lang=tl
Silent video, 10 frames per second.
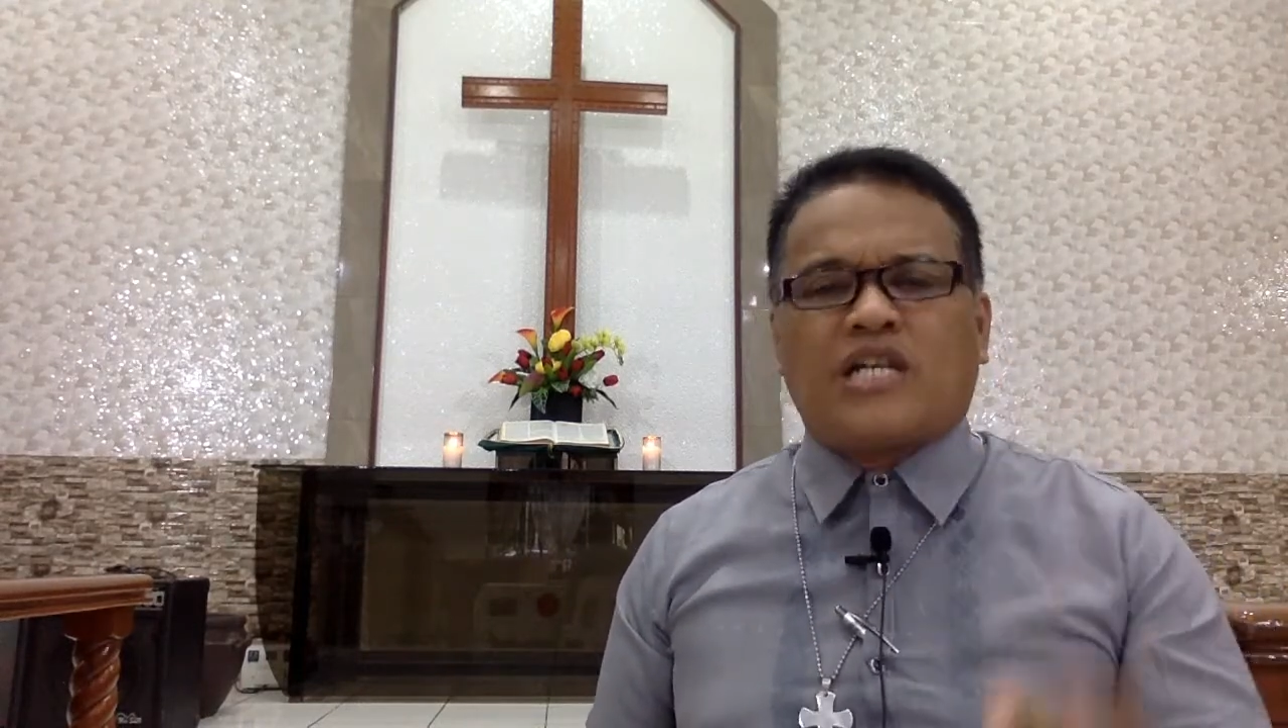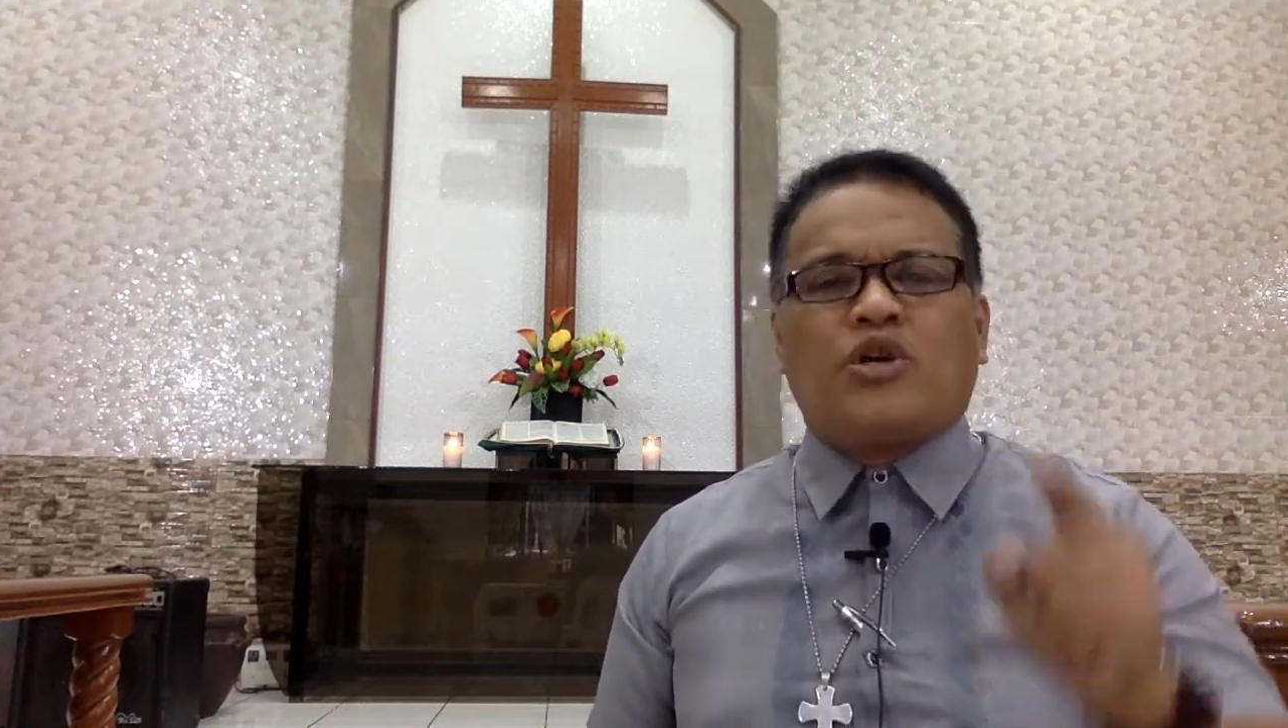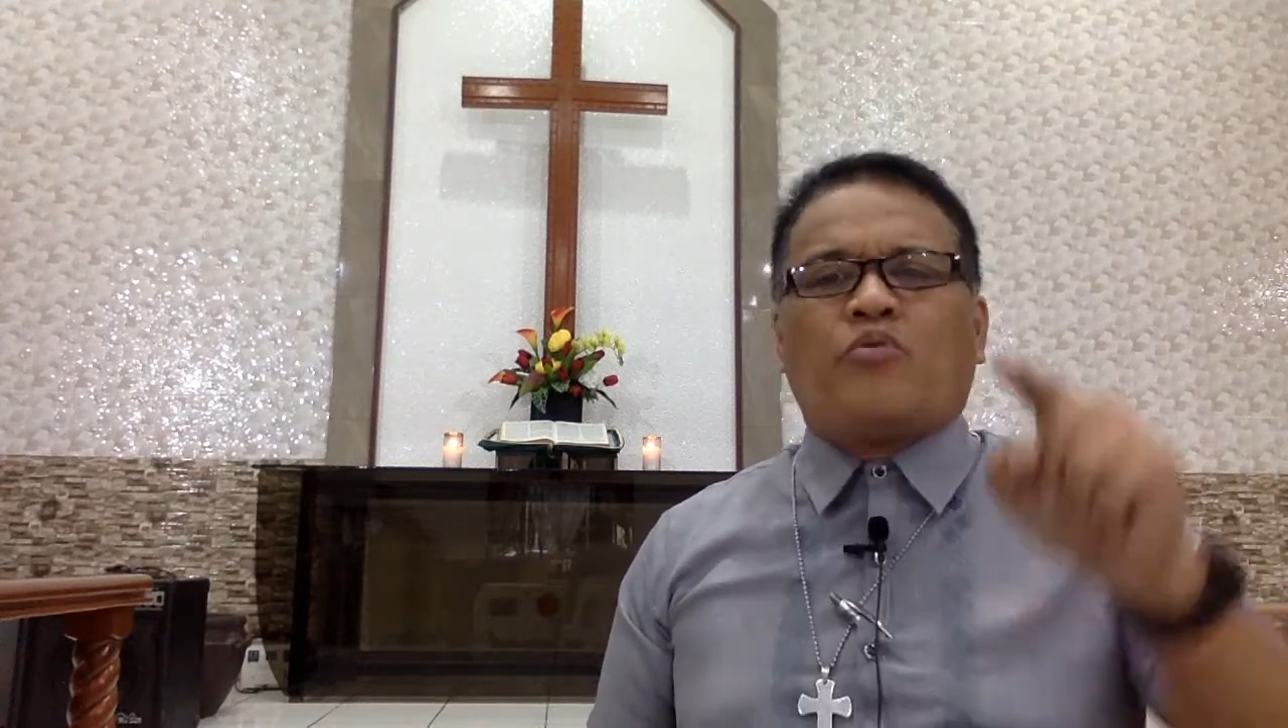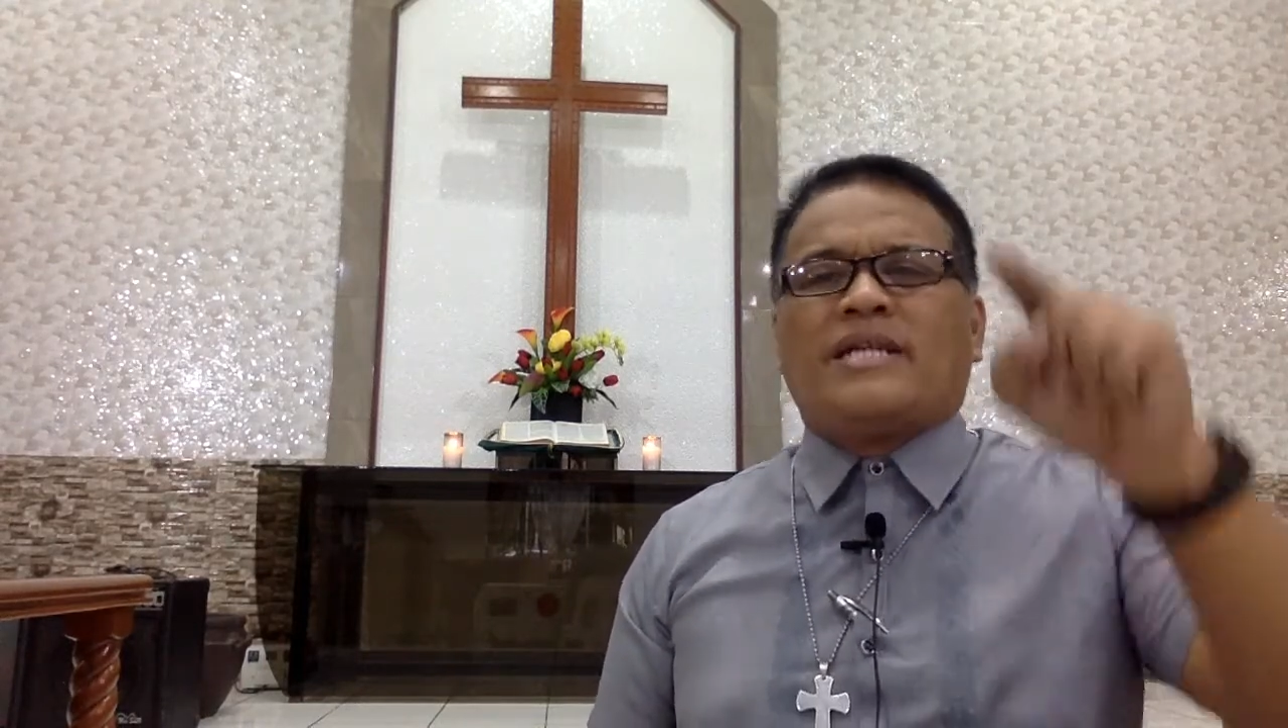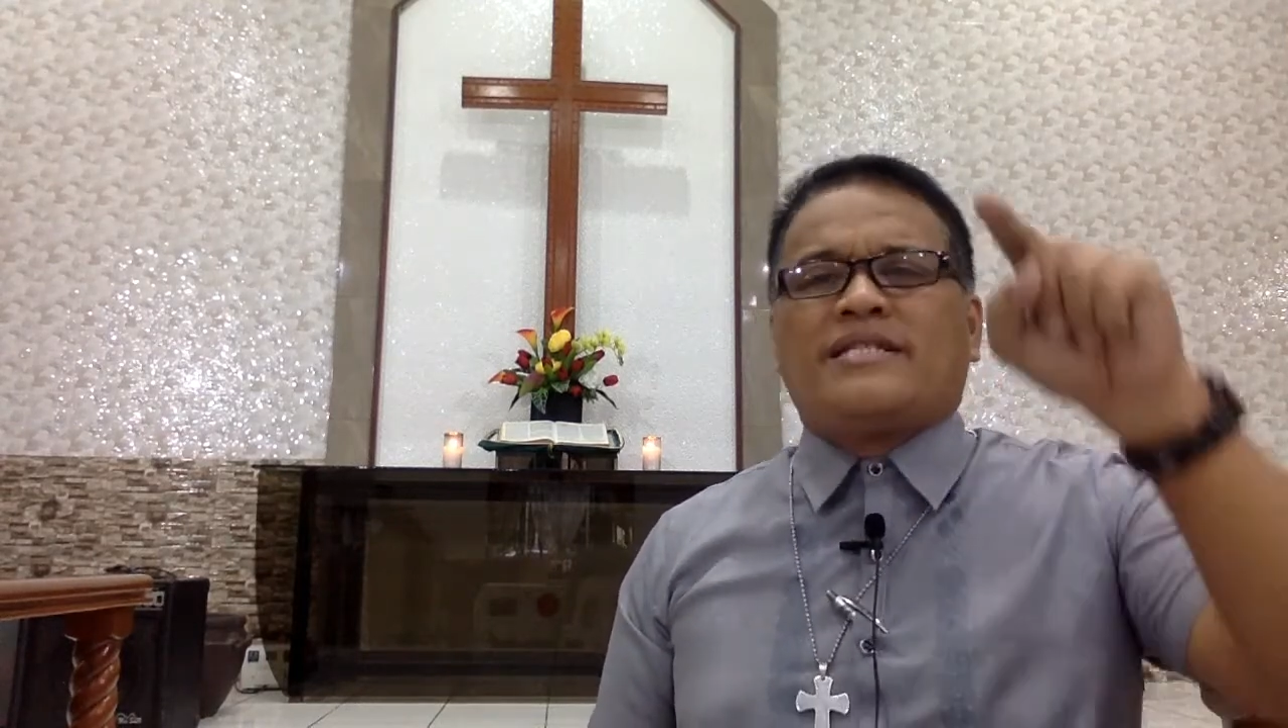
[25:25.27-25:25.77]
and
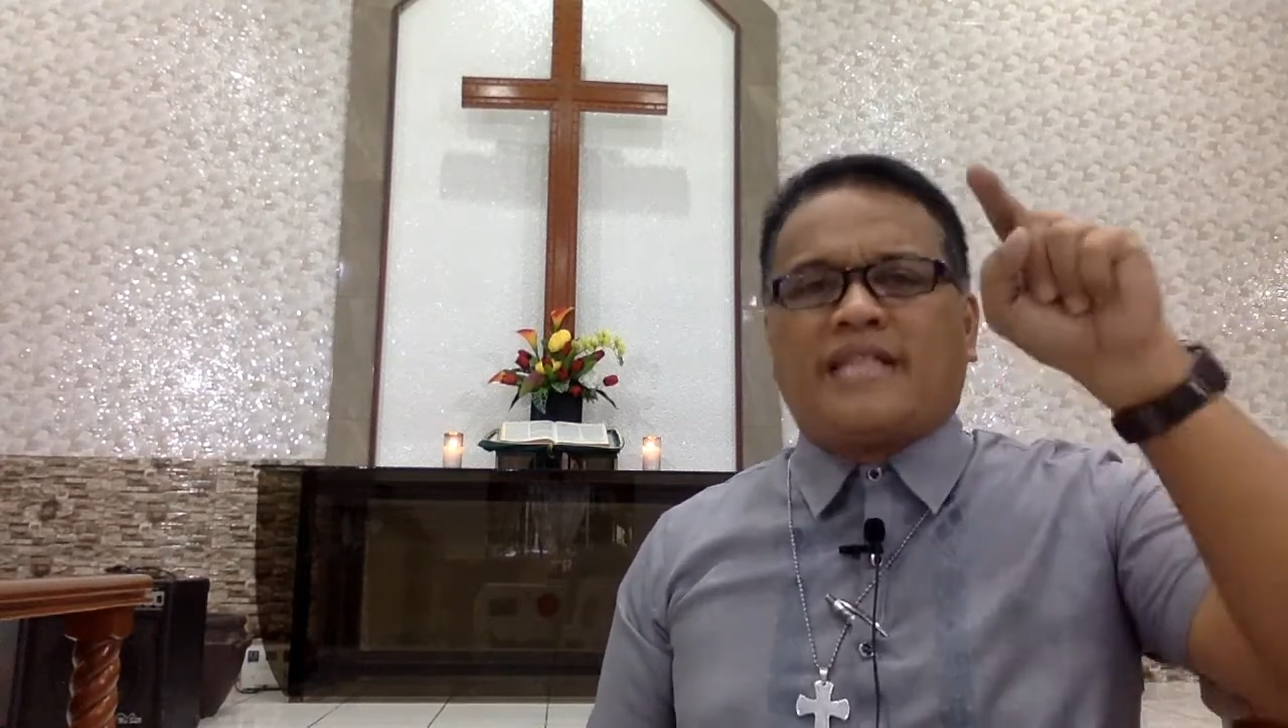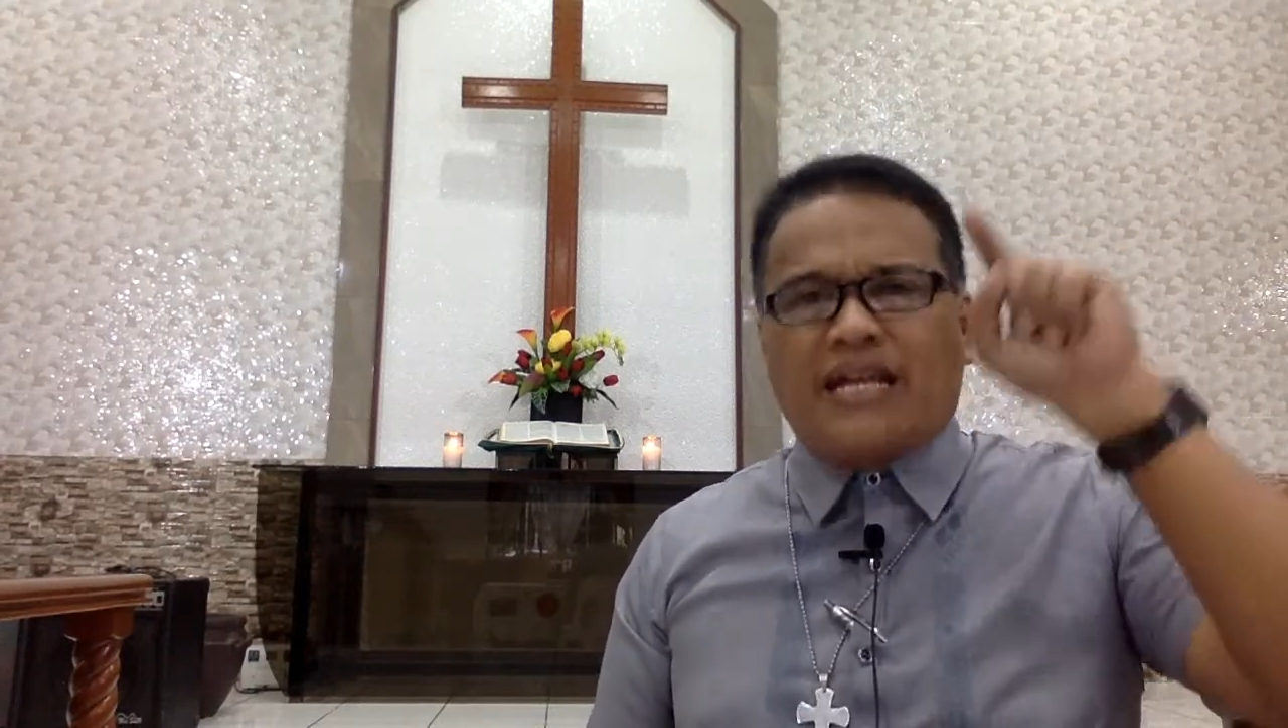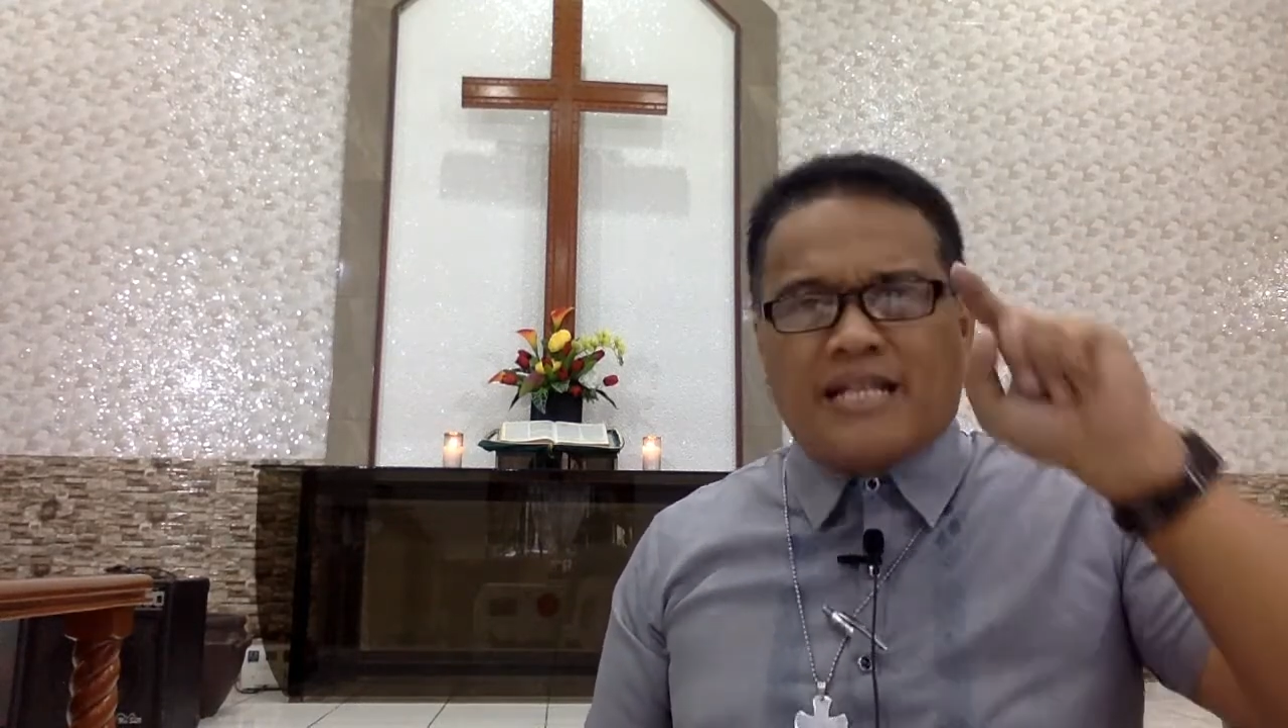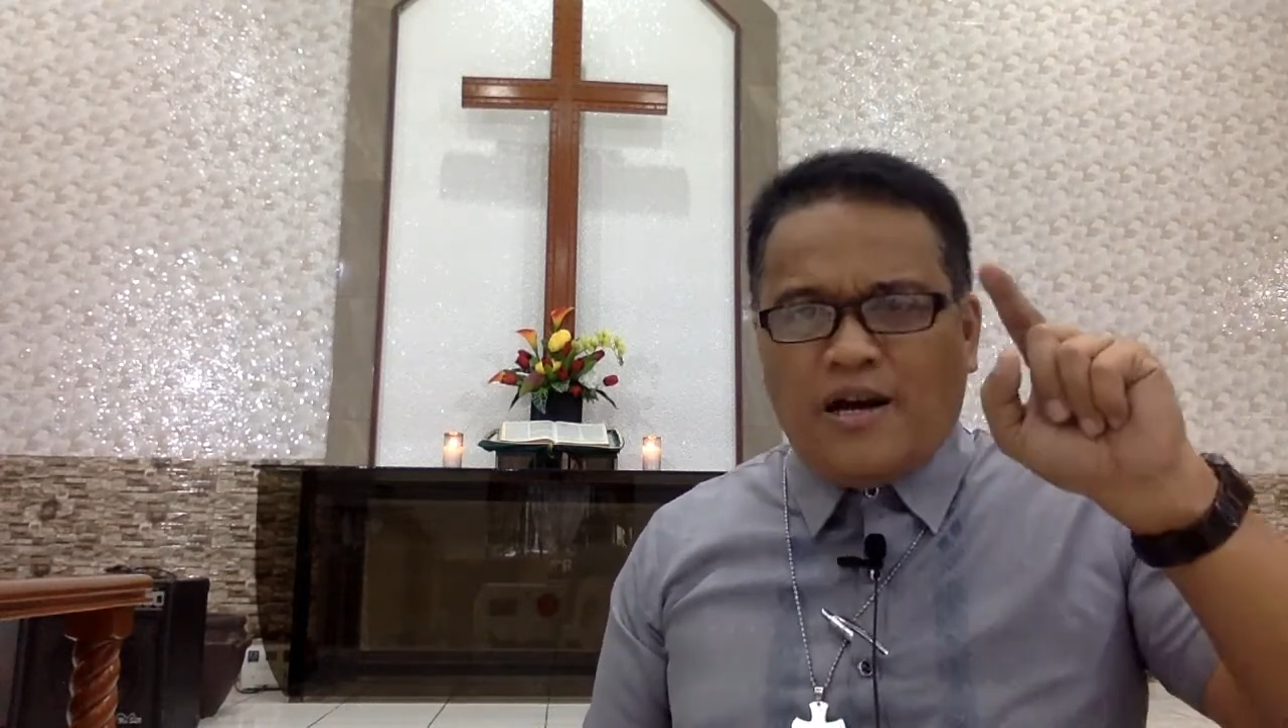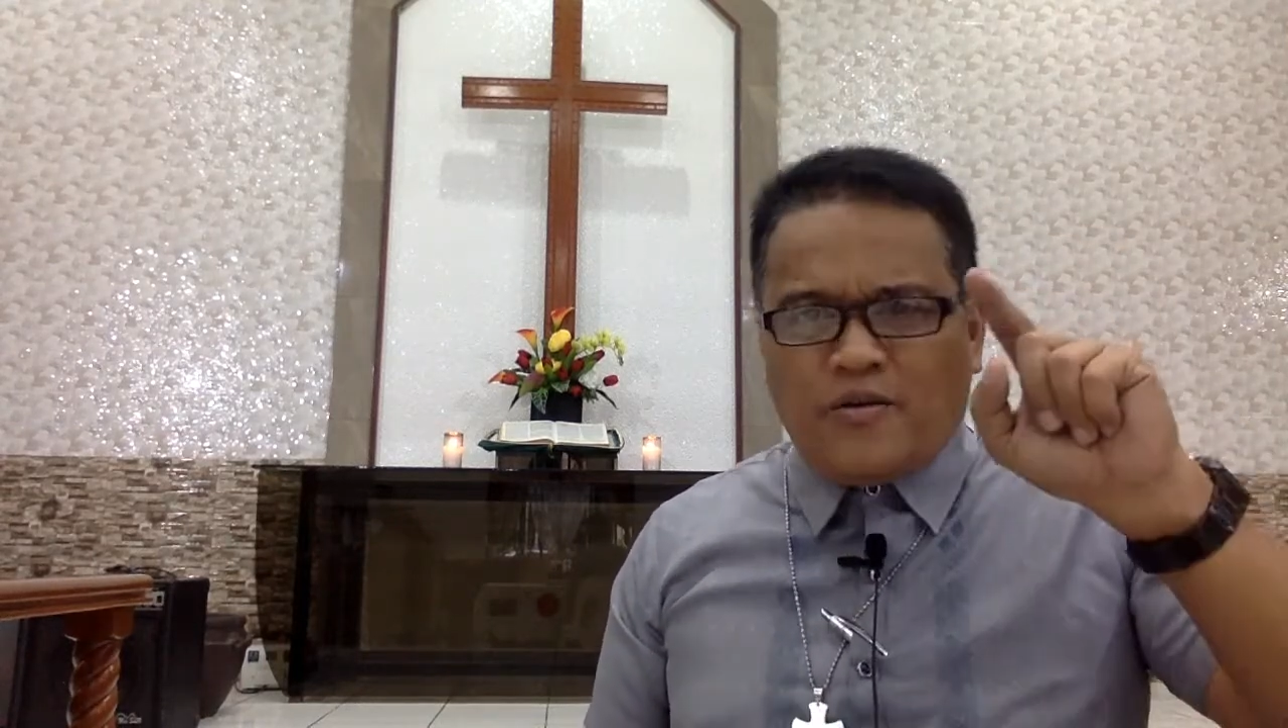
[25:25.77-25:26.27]
when that,